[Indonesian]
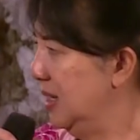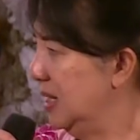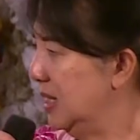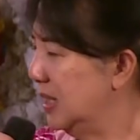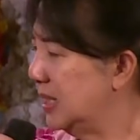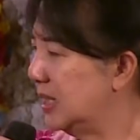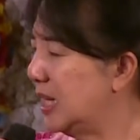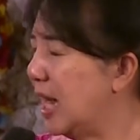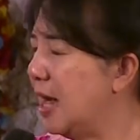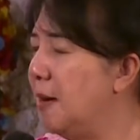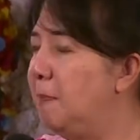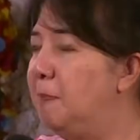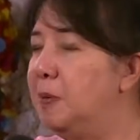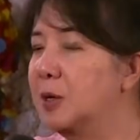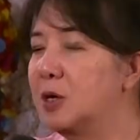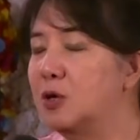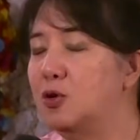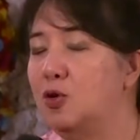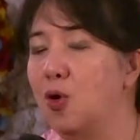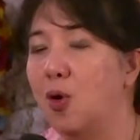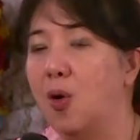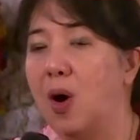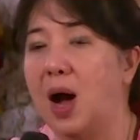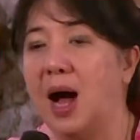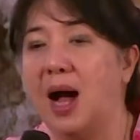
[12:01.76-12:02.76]
Saya
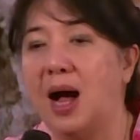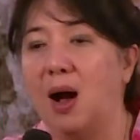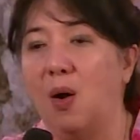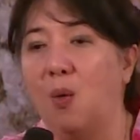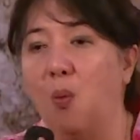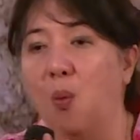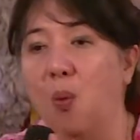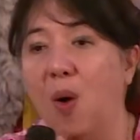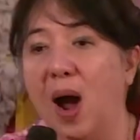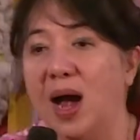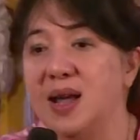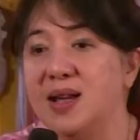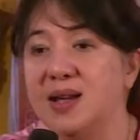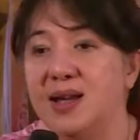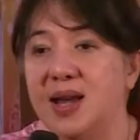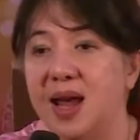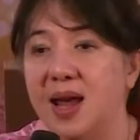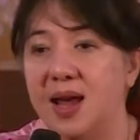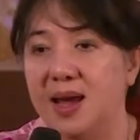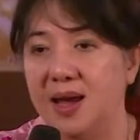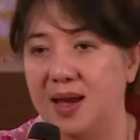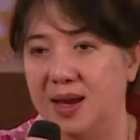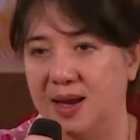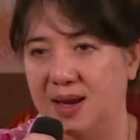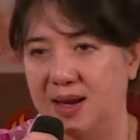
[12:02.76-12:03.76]
berdoa one
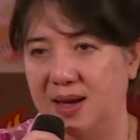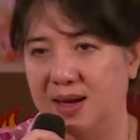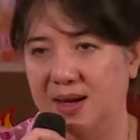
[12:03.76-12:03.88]
day.